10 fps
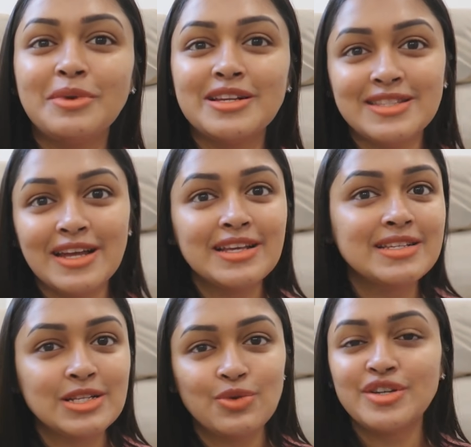
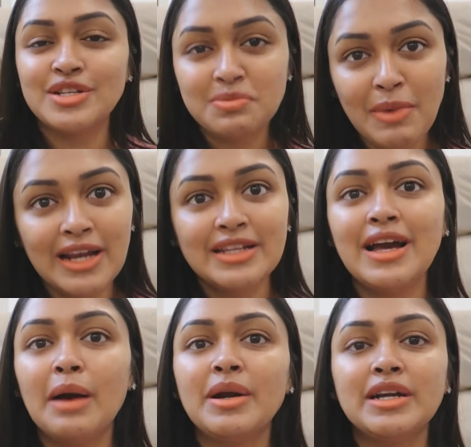ప్రస్తుతానికి సిచ్యువేషన్స్
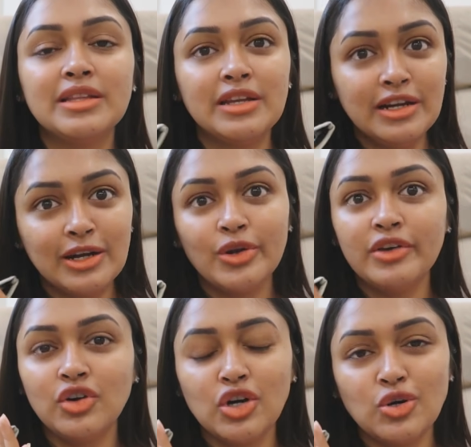బాగాలేదు కాబట్టి నేను
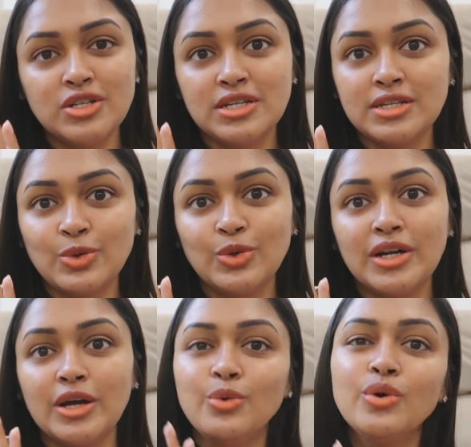ఇంట్లోనే వర్కౌట్స్
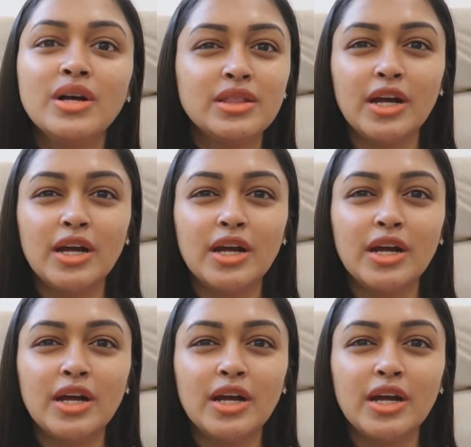చేసుకుంటున్నాను